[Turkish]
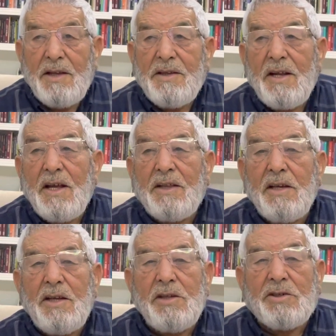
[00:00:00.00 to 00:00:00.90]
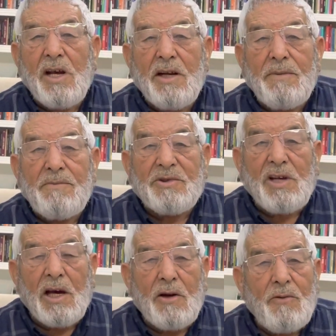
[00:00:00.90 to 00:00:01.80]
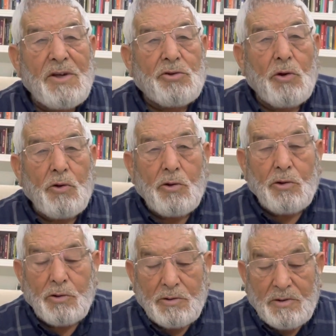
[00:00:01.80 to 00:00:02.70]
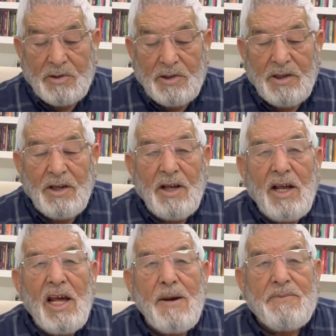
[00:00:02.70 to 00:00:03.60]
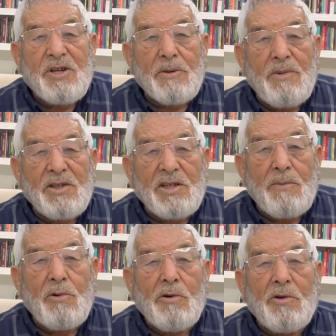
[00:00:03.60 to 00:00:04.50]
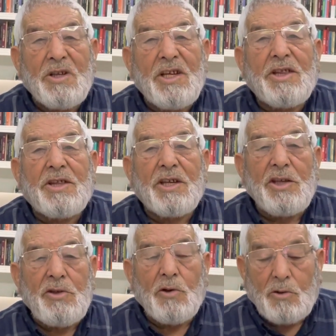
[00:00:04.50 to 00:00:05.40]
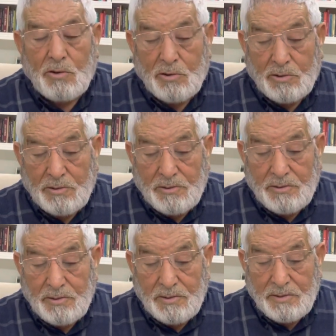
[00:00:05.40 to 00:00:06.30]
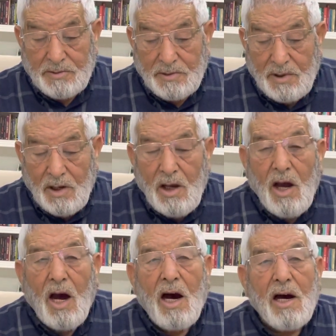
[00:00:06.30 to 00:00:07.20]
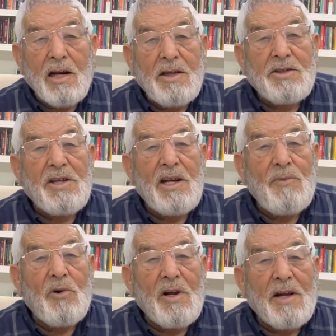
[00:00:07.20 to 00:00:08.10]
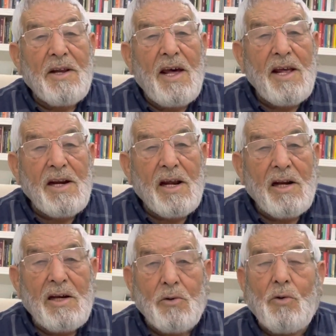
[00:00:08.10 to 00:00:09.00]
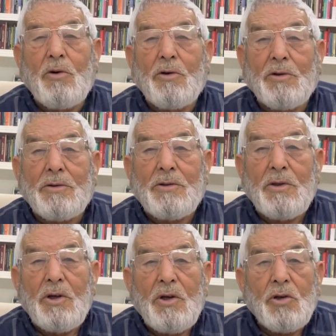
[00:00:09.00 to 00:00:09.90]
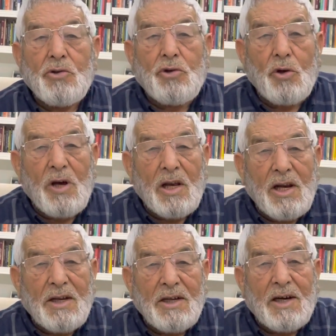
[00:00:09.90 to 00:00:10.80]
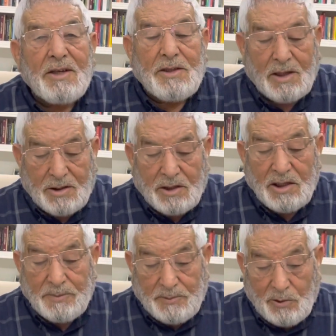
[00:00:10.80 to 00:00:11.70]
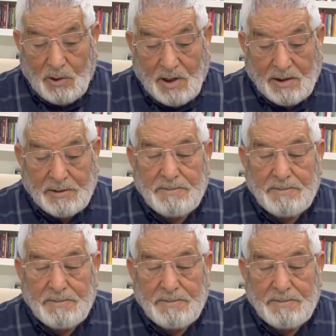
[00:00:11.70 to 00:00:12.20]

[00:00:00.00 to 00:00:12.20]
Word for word: Denedi insanım sağı ve solu, hep çıkmazda buldu gittiği yolu. Aklı selim olan her Allah kulu, sokaklar da artık Tayyip diyorlar.